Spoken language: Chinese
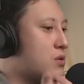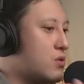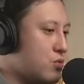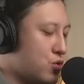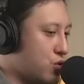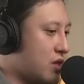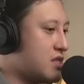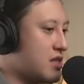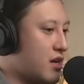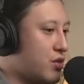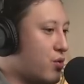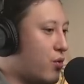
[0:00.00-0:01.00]
学习
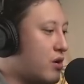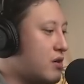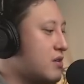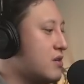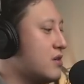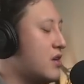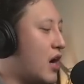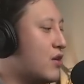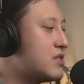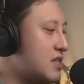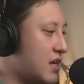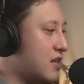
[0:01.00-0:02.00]
更多，了
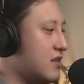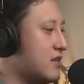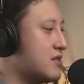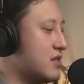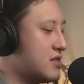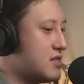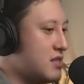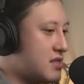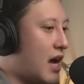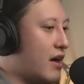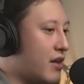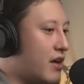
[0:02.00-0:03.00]
解这市
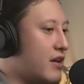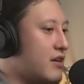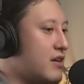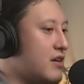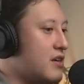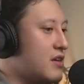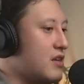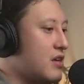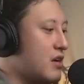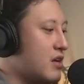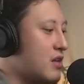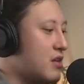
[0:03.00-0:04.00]
场呢。
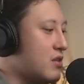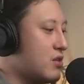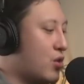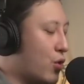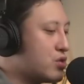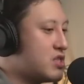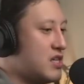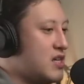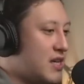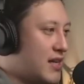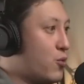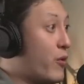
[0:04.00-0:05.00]
都是
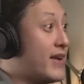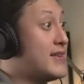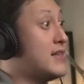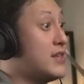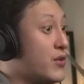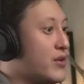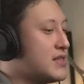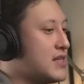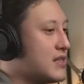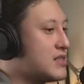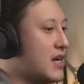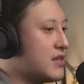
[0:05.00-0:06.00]
以你为敌，有点
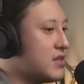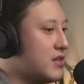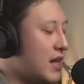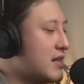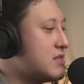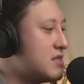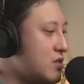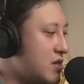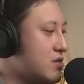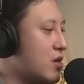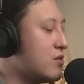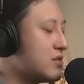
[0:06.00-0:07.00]
像这样子。那
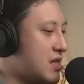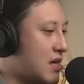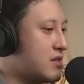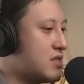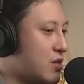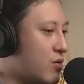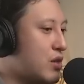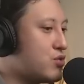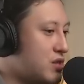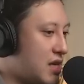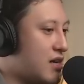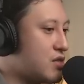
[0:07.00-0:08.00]
以这种情情况
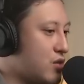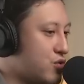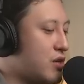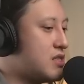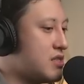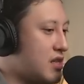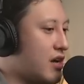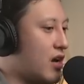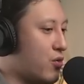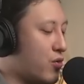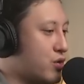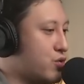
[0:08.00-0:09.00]
去想的时候，就会知道要
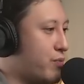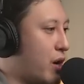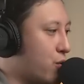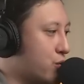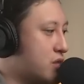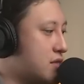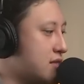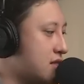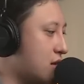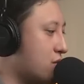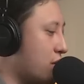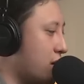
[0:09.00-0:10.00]
如何去保护自
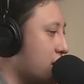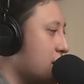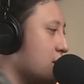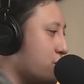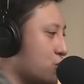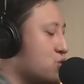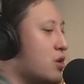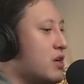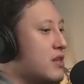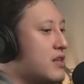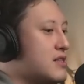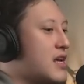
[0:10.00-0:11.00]
己了。对，比如说
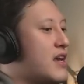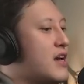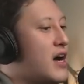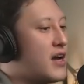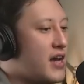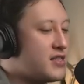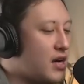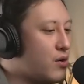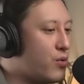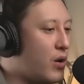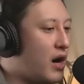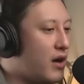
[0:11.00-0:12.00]
你在银行开账
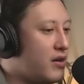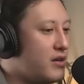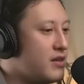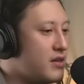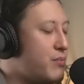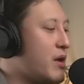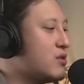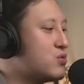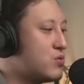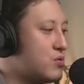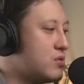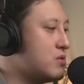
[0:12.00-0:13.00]
户好了，你不要
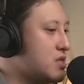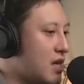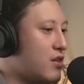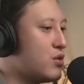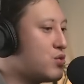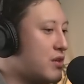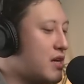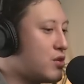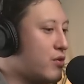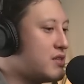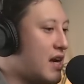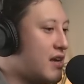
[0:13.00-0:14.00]
钱都存在
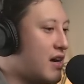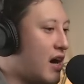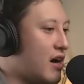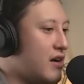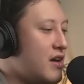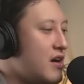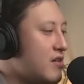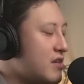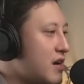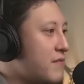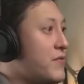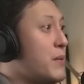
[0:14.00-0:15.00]
同一家银行，你
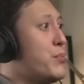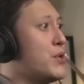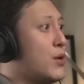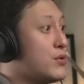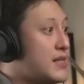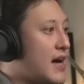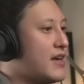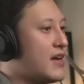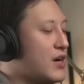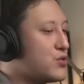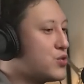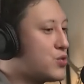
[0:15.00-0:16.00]
可以分不同家银
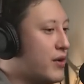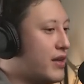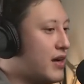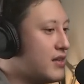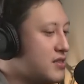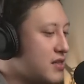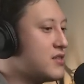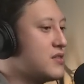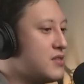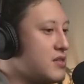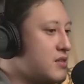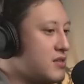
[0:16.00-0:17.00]
行去存啊。这
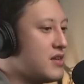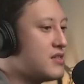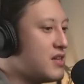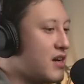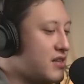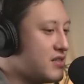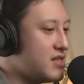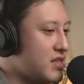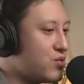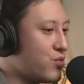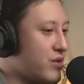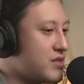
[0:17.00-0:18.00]
这也是一个很基
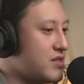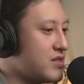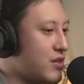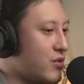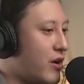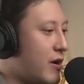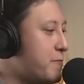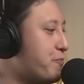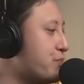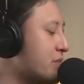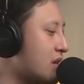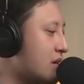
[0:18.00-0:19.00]
础的事情，对吧？
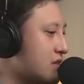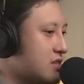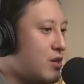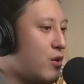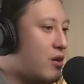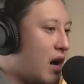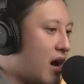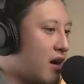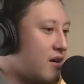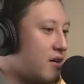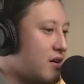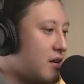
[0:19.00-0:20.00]
信用卡
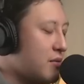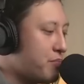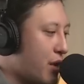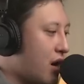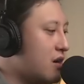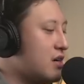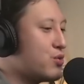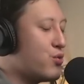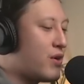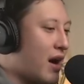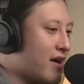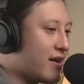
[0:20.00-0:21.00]
不要额度
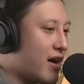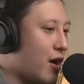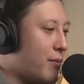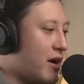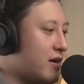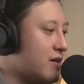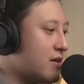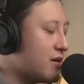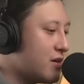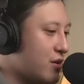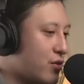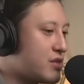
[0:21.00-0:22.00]
开很高嘛。
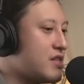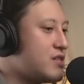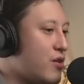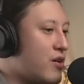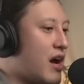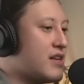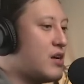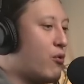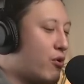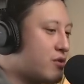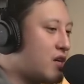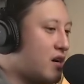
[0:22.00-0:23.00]
有些信用卡在
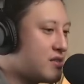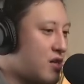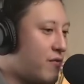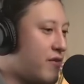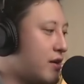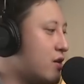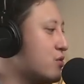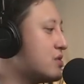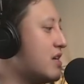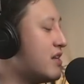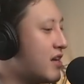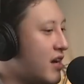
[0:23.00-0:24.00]
网络上消费，有
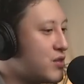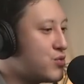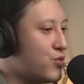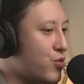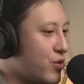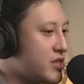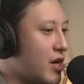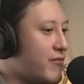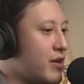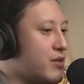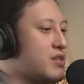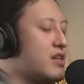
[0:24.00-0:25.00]
些你可以出国消
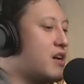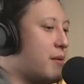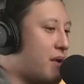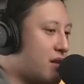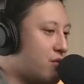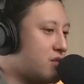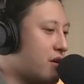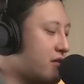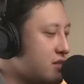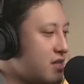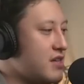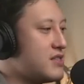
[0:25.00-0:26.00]
费，有些你可以买东西消费，
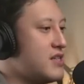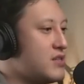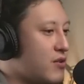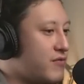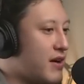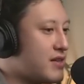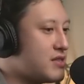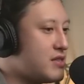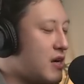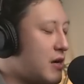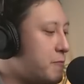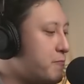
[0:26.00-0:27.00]
这也是一种方式啊。